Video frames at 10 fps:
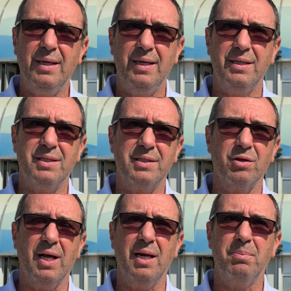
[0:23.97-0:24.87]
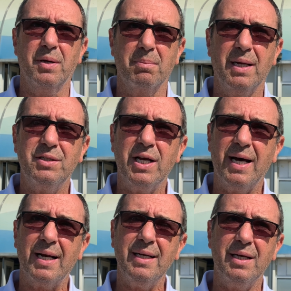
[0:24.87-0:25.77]
eccezionale per
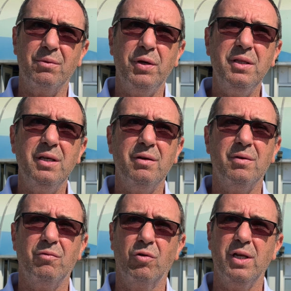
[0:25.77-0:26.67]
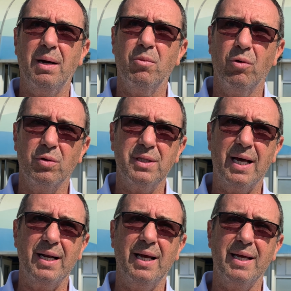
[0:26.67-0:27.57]
mangiare e quindi vogliamo
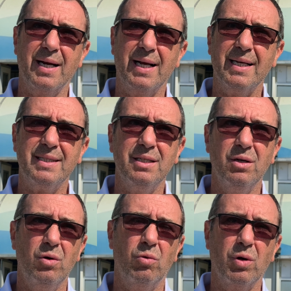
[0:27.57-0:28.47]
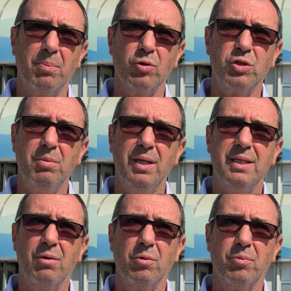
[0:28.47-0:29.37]
dare ai ragazzi una
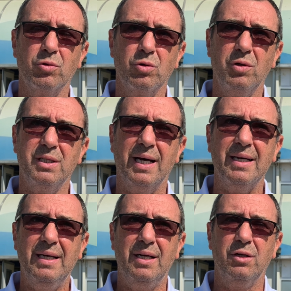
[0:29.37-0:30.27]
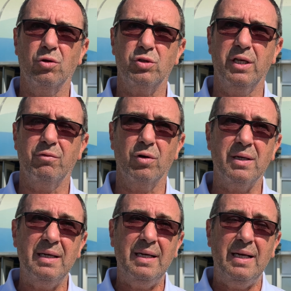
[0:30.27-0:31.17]
possibilità, un'opportunità
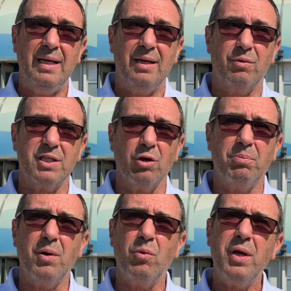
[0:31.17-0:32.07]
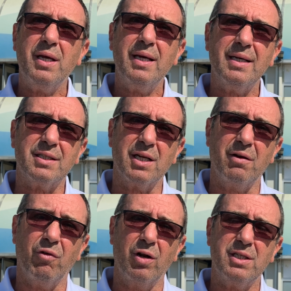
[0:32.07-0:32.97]
notevole. Questa Open Week si
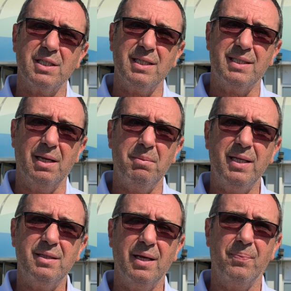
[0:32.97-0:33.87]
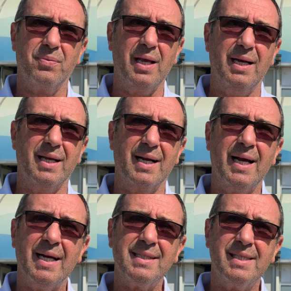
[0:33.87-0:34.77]
rivolge essenzialmente alle
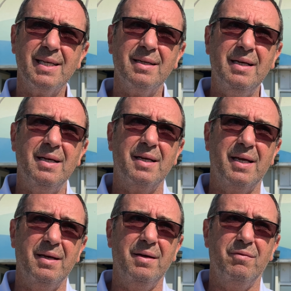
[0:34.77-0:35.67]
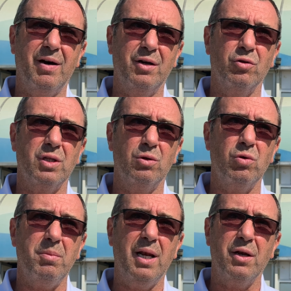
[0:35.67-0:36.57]
ragazze che vanno dal
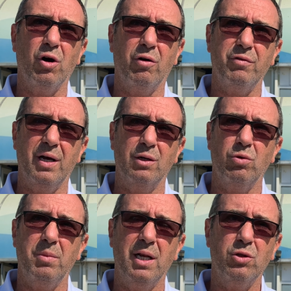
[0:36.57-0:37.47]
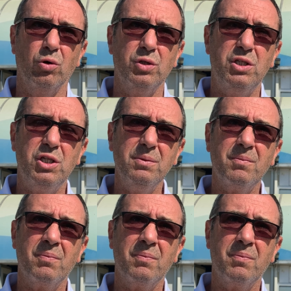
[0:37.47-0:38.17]
2009 al 2012